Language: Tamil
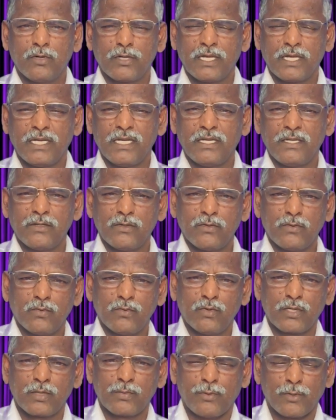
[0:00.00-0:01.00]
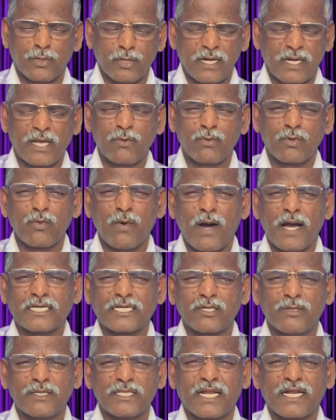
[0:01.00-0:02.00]
ஒரு ஒரு பொருளை
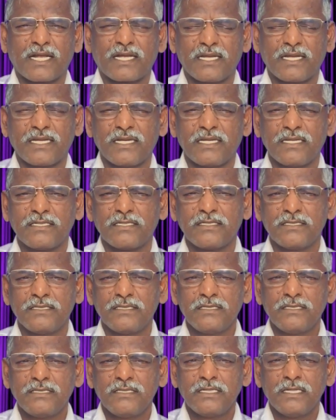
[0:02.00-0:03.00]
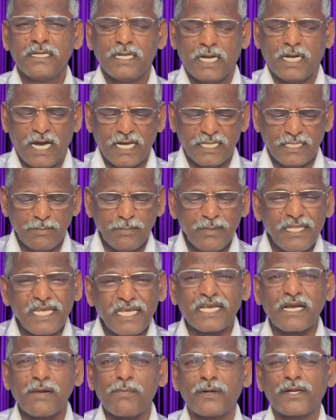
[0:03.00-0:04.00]
உருவாக்குவதற்கு அது
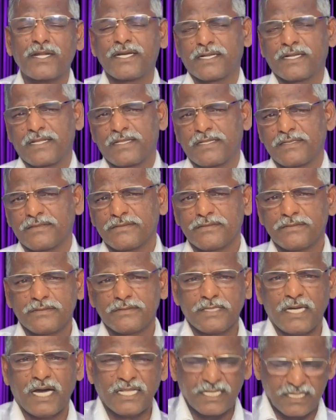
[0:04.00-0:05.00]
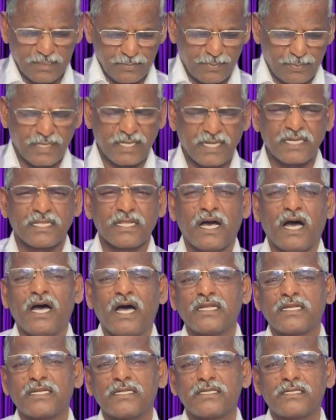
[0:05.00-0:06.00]
மிதிக்கப்படுகிறது அதுக்கு
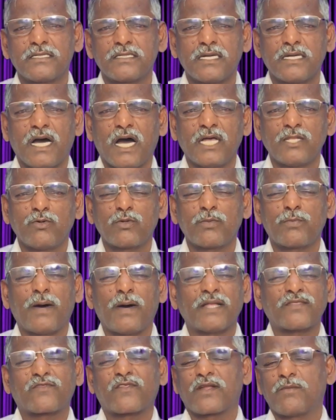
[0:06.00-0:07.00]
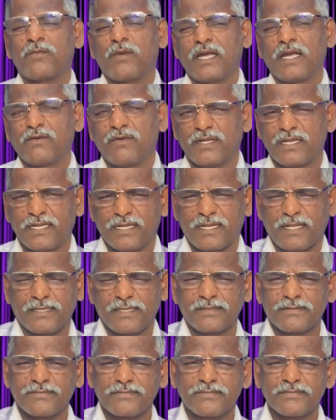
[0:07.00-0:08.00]
பிறகுதான் அது ஒரு பாத்திரமாய்
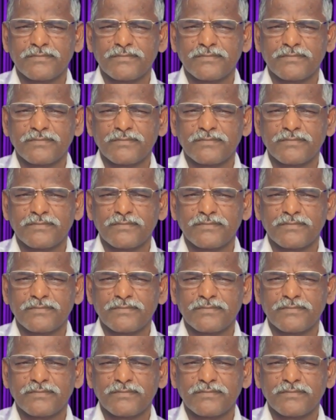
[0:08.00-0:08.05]
வருகிறது